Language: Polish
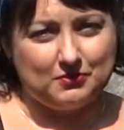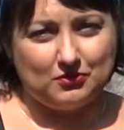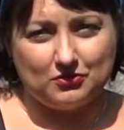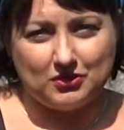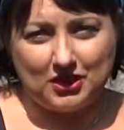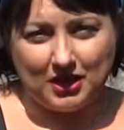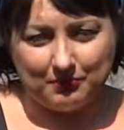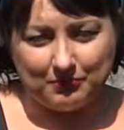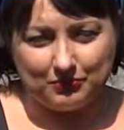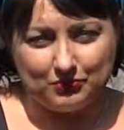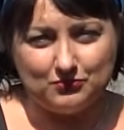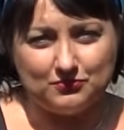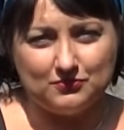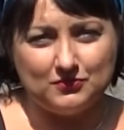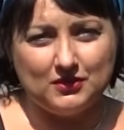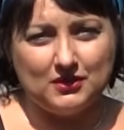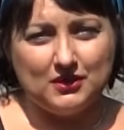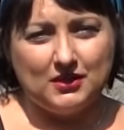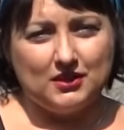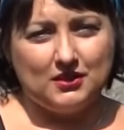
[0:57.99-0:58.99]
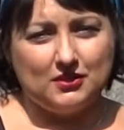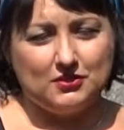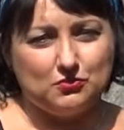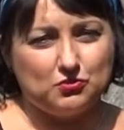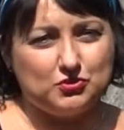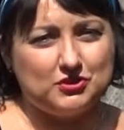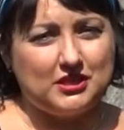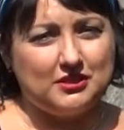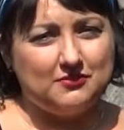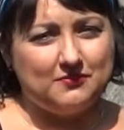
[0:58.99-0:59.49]
programów
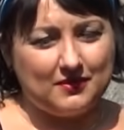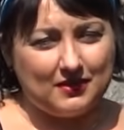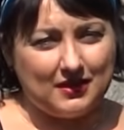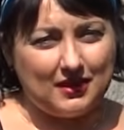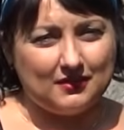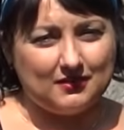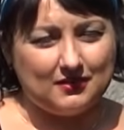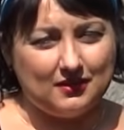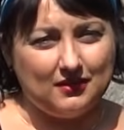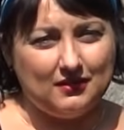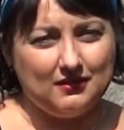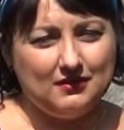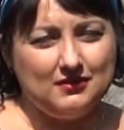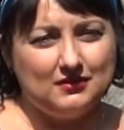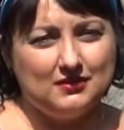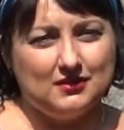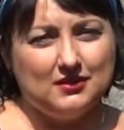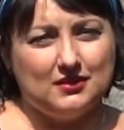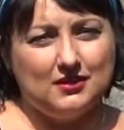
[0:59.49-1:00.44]
już za dwa lata,